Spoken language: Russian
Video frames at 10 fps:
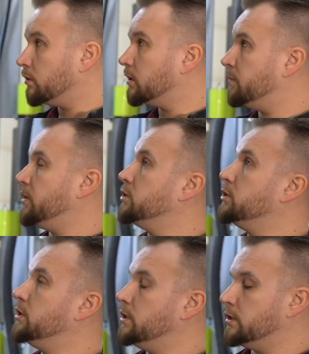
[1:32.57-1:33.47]

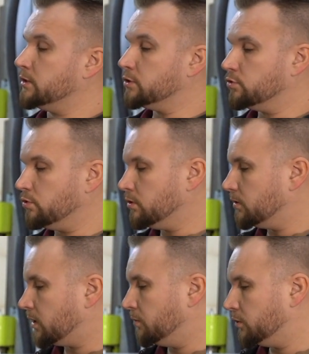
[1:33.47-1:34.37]
GP4 100
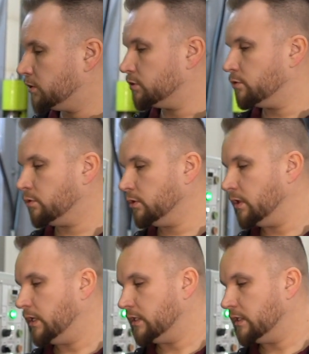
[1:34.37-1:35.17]
рабочий стол